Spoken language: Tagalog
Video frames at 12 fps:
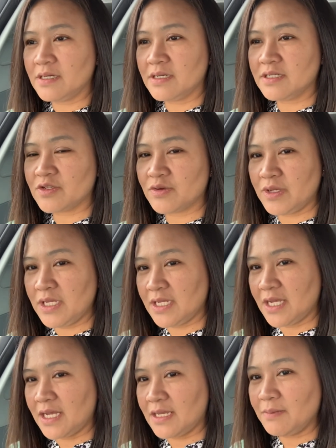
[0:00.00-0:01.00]
screen
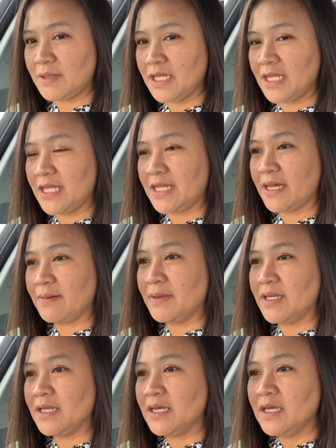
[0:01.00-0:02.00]
nga na binili
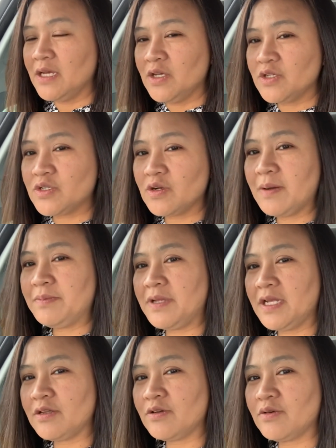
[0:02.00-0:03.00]
namin so
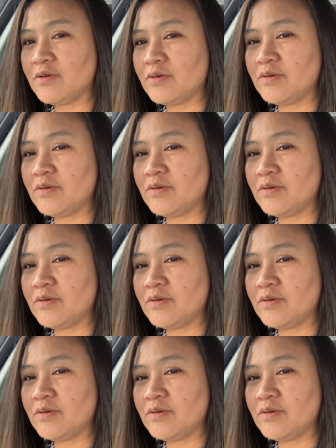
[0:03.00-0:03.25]
update ko